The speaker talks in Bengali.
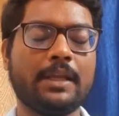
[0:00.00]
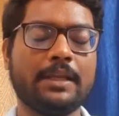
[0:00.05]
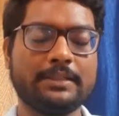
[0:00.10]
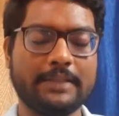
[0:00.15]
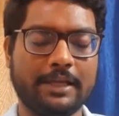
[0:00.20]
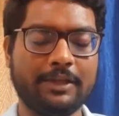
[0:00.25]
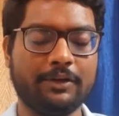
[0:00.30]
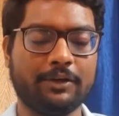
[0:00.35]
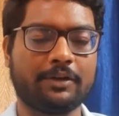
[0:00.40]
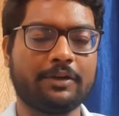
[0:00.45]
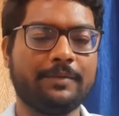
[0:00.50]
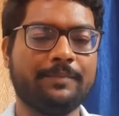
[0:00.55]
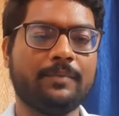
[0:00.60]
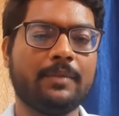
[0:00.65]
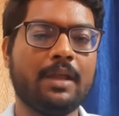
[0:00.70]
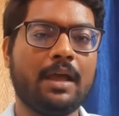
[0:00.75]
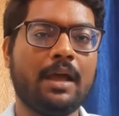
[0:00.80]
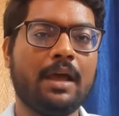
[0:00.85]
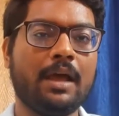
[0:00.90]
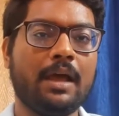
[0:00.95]
যাই হোক
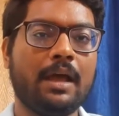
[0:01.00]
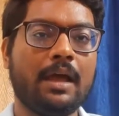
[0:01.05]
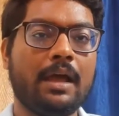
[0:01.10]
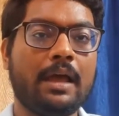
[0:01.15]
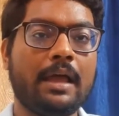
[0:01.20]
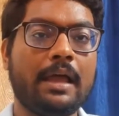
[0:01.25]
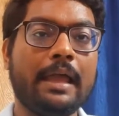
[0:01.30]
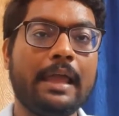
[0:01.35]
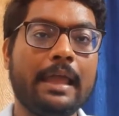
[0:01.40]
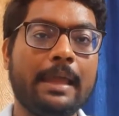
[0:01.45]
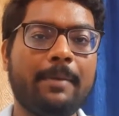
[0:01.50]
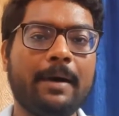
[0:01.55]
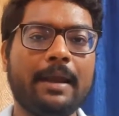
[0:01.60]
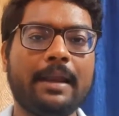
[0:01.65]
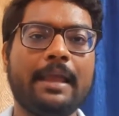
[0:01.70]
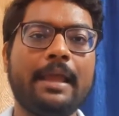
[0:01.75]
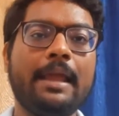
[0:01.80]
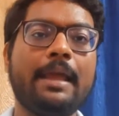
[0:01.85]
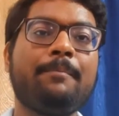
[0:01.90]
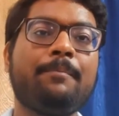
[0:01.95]

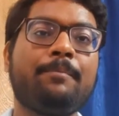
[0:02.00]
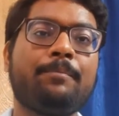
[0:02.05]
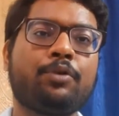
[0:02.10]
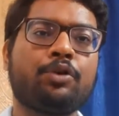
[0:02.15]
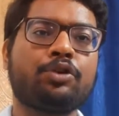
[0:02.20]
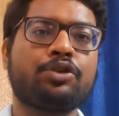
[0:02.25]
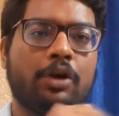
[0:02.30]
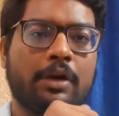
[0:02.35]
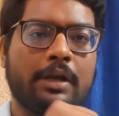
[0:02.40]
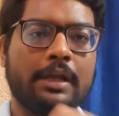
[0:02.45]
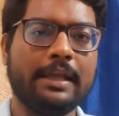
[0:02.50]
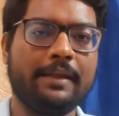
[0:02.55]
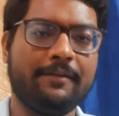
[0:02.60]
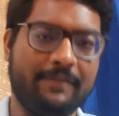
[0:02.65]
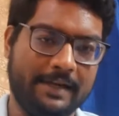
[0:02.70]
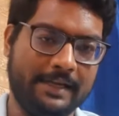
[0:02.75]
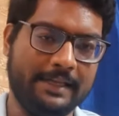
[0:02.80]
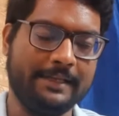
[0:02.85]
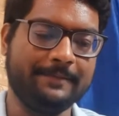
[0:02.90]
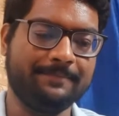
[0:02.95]
এবারে প্রসঙ্গে
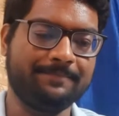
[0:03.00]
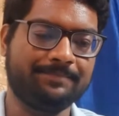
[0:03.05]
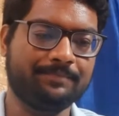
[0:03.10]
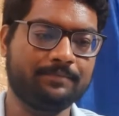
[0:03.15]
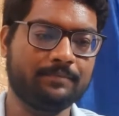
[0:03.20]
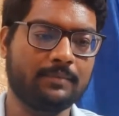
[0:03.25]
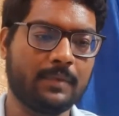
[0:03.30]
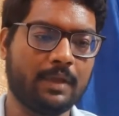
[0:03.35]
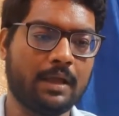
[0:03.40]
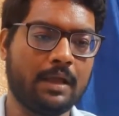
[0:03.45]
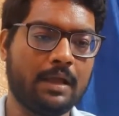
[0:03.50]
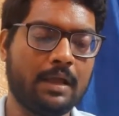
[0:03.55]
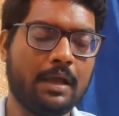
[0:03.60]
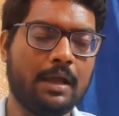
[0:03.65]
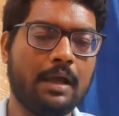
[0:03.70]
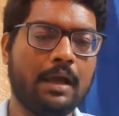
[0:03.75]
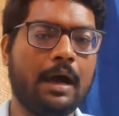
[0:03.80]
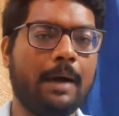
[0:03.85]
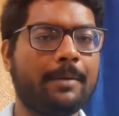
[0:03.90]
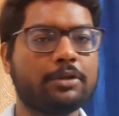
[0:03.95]
ফিরি
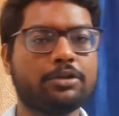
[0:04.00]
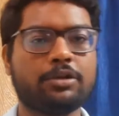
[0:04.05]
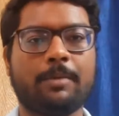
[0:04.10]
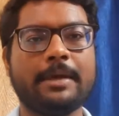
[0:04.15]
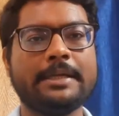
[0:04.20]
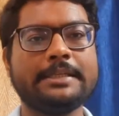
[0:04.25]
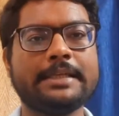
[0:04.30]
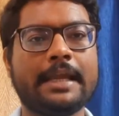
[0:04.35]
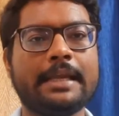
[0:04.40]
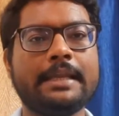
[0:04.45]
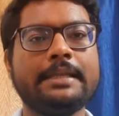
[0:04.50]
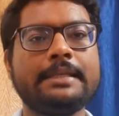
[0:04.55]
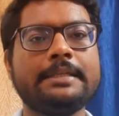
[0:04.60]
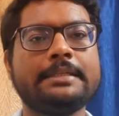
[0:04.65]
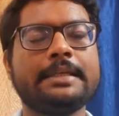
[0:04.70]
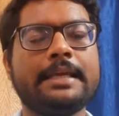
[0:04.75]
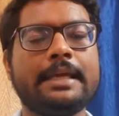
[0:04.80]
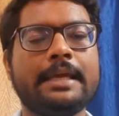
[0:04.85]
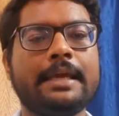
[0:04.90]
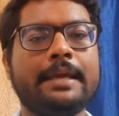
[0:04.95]
আমরা সবাই জানি
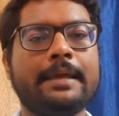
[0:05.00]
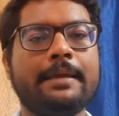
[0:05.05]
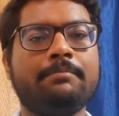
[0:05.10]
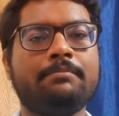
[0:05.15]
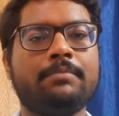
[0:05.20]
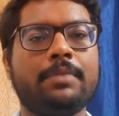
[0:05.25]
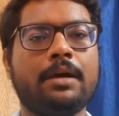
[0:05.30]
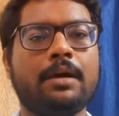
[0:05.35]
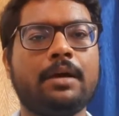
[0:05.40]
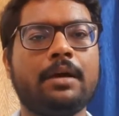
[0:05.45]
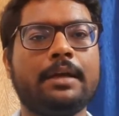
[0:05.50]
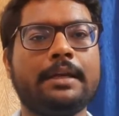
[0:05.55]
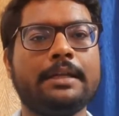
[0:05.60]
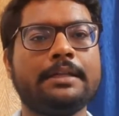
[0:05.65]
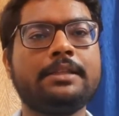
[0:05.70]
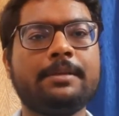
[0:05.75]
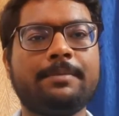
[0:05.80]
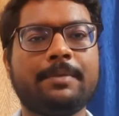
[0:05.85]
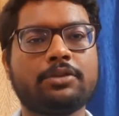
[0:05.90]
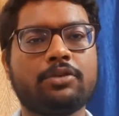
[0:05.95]
যে
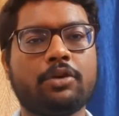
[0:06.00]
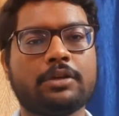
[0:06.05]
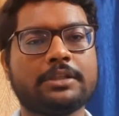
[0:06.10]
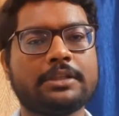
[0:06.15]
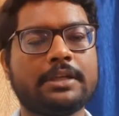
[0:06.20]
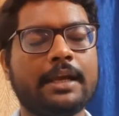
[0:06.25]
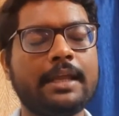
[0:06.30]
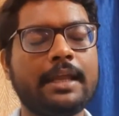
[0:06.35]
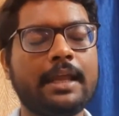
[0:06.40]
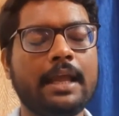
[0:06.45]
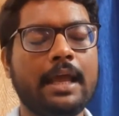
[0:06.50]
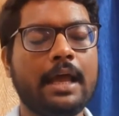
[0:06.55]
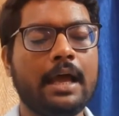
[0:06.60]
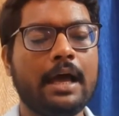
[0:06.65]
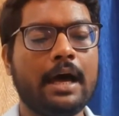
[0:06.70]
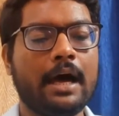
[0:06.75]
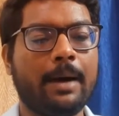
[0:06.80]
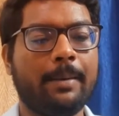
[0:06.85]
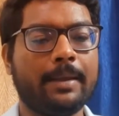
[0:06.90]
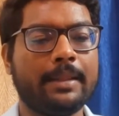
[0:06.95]
ডিজনি প্লাস হটস্টারে
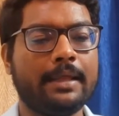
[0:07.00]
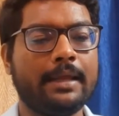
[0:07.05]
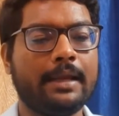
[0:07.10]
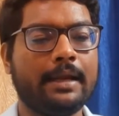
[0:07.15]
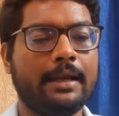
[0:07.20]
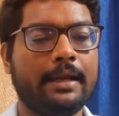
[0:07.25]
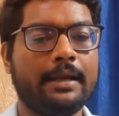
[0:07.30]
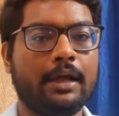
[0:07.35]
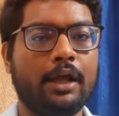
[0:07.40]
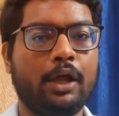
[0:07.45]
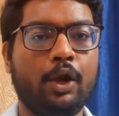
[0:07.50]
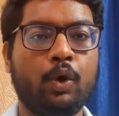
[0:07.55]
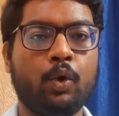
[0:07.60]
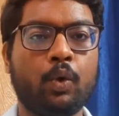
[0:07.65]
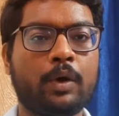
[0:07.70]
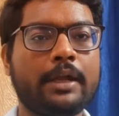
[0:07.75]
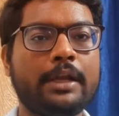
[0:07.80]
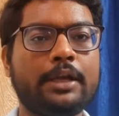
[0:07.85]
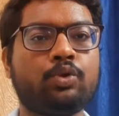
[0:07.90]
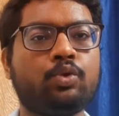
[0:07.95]
আমাদের
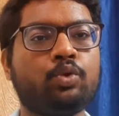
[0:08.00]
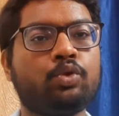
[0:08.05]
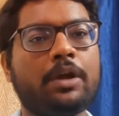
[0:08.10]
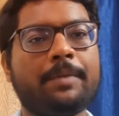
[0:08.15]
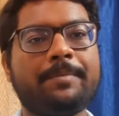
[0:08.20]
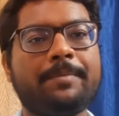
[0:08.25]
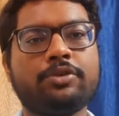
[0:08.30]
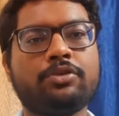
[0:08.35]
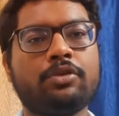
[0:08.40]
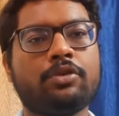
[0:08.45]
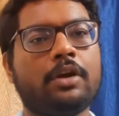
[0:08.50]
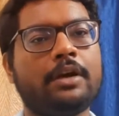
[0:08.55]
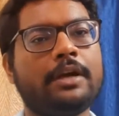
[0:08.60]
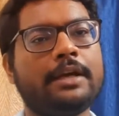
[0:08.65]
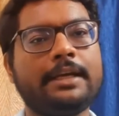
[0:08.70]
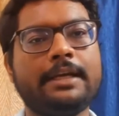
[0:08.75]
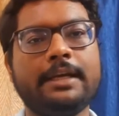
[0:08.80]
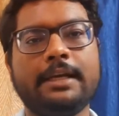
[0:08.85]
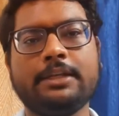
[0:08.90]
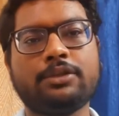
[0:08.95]
লোকির দুটো এপিসোড
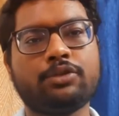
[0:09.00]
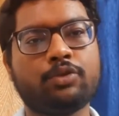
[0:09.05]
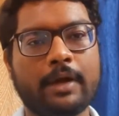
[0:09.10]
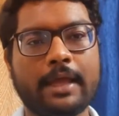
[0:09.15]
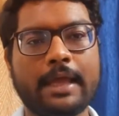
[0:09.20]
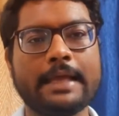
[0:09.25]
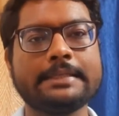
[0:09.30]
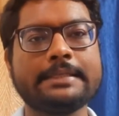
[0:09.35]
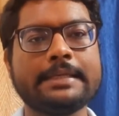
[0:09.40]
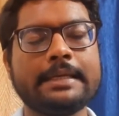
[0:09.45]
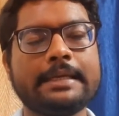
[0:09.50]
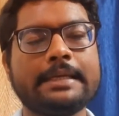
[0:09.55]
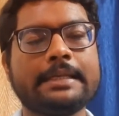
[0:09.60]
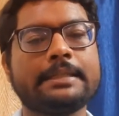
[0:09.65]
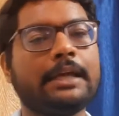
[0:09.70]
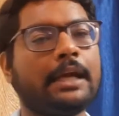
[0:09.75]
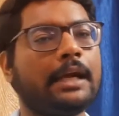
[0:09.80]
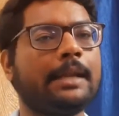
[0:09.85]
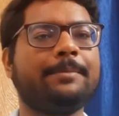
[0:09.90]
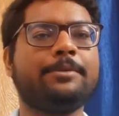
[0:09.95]
অলরেডি রিলিজ করে গেছে
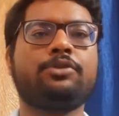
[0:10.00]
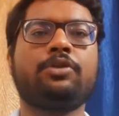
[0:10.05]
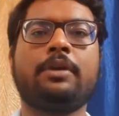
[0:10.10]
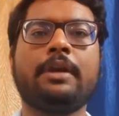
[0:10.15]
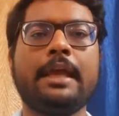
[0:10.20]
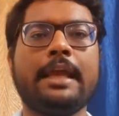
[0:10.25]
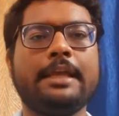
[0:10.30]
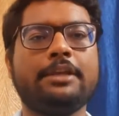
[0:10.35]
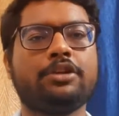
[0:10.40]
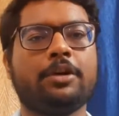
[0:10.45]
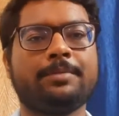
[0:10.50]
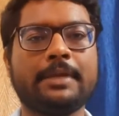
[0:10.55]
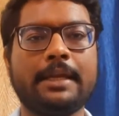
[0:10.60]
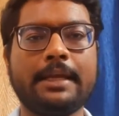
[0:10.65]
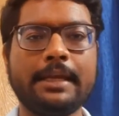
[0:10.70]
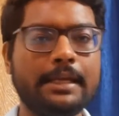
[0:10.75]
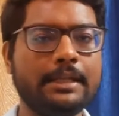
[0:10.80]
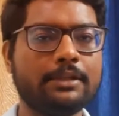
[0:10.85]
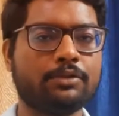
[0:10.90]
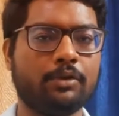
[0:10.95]
থার্ড এপিসোডটা এই সপ্তাহে
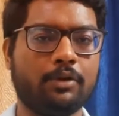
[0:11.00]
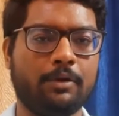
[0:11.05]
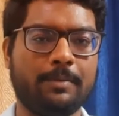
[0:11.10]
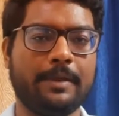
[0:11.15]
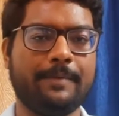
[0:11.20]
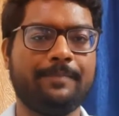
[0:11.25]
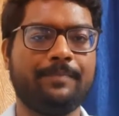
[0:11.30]
রিলিজ করবে